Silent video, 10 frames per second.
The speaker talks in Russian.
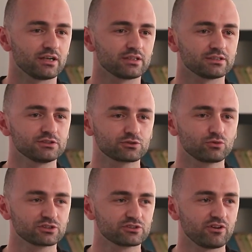
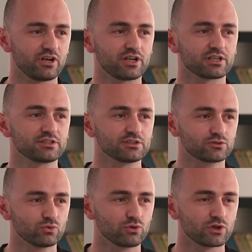искусство
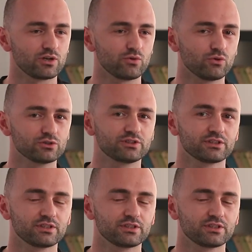архитектура от